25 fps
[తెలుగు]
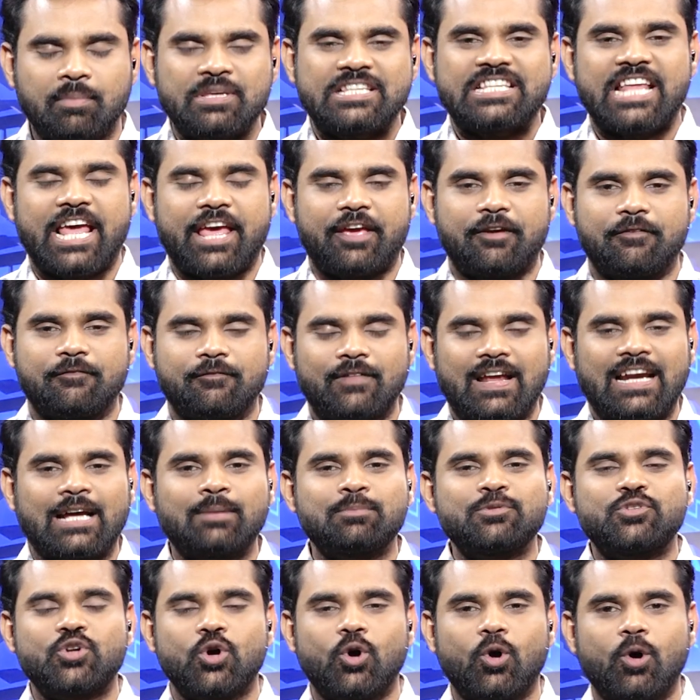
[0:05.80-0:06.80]
నమస్తే
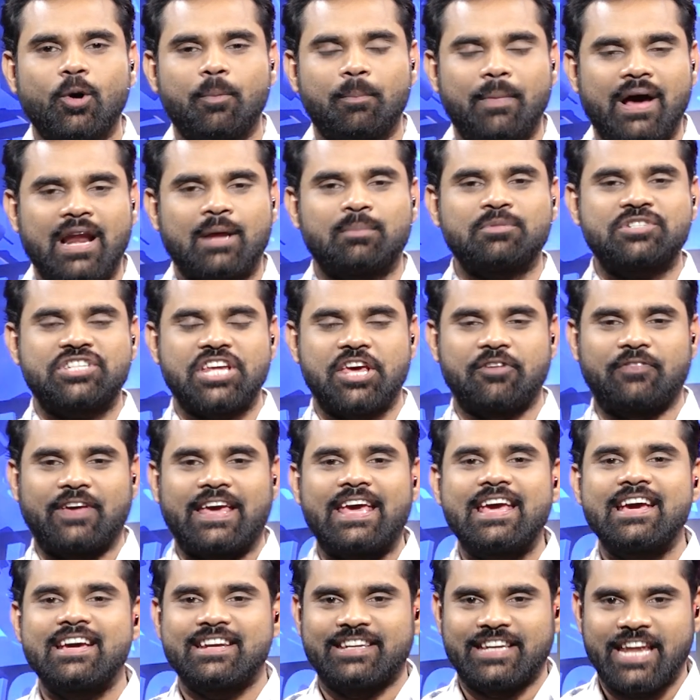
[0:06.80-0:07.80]
వెల్కమ్ టు మనం టీవీ
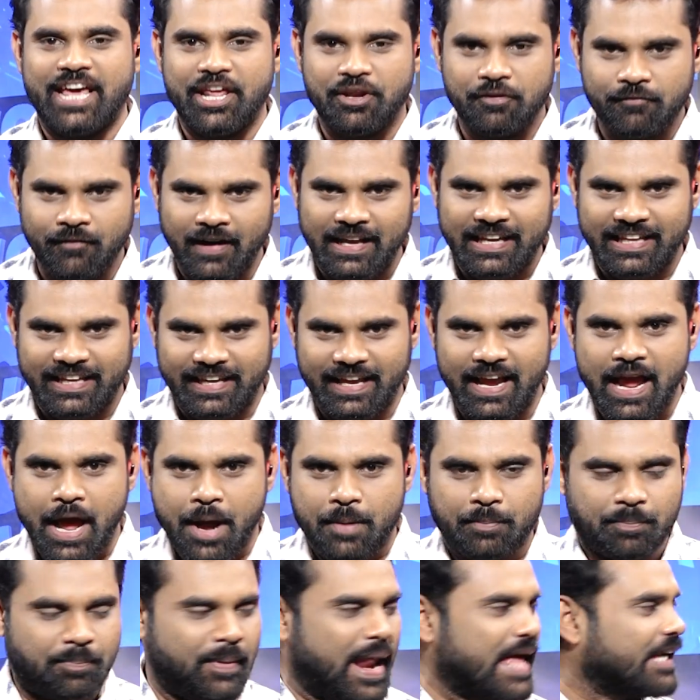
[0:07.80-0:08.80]
నేను వలి
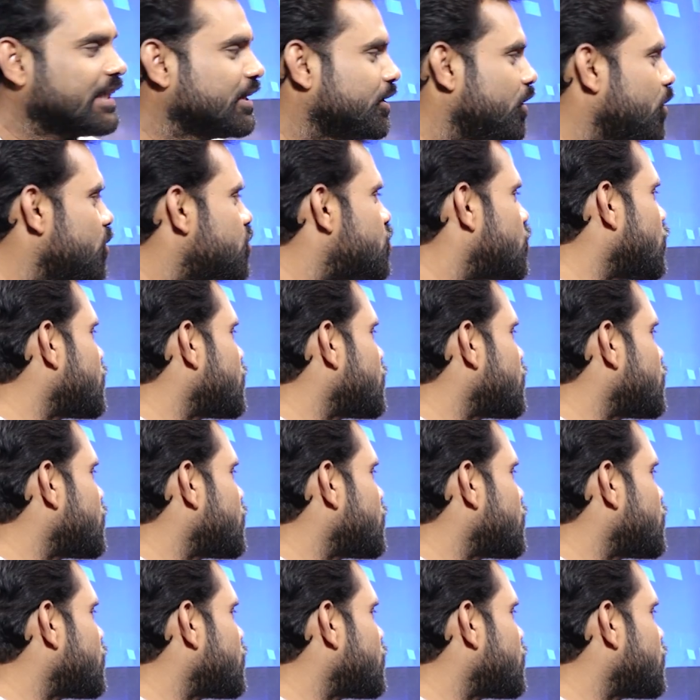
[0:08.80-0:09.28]
బ్రేకింగ్ న్యూస్